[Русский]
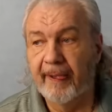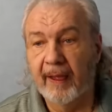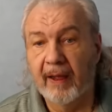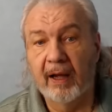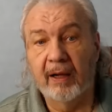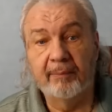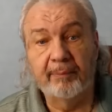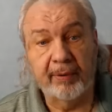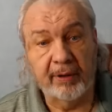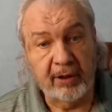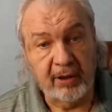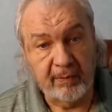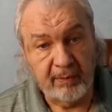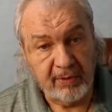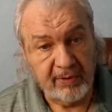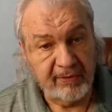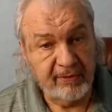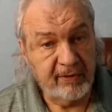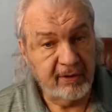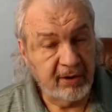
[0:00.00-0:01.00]

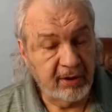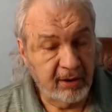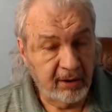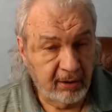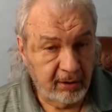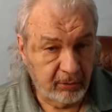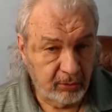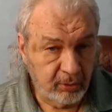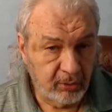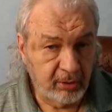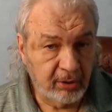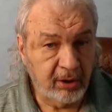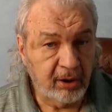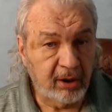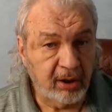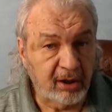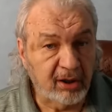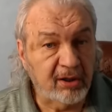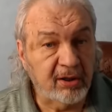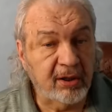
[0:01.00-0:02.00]
примесей, которые
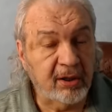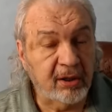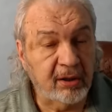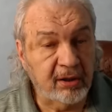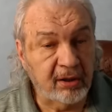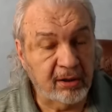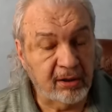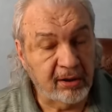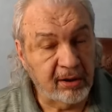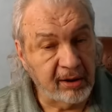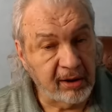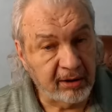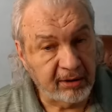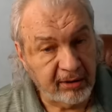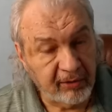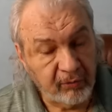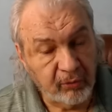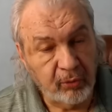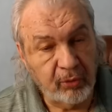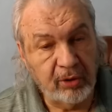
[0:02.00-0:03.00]
характерны для
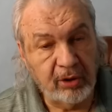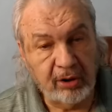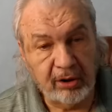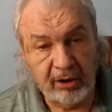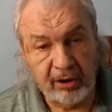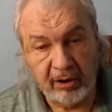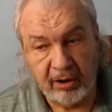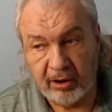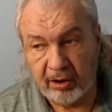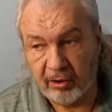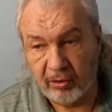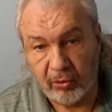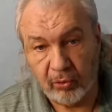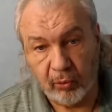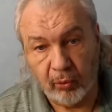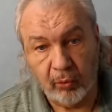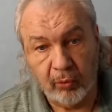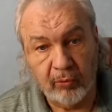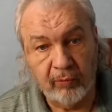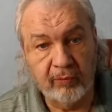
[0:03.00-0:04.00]
того или
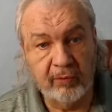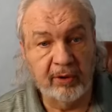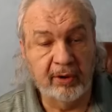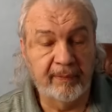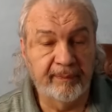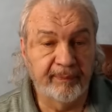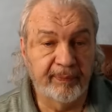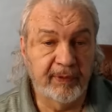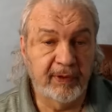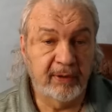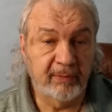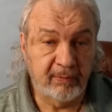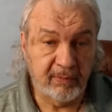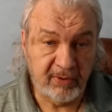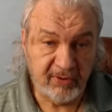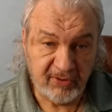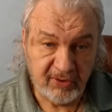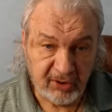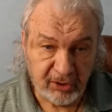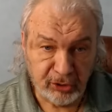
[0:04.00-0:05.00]
иного
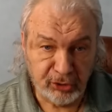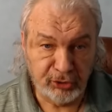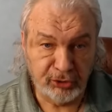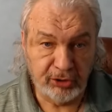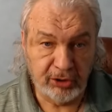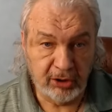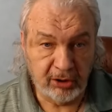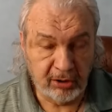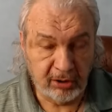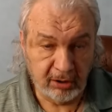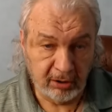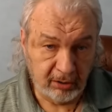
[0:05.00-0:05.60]
месторождения.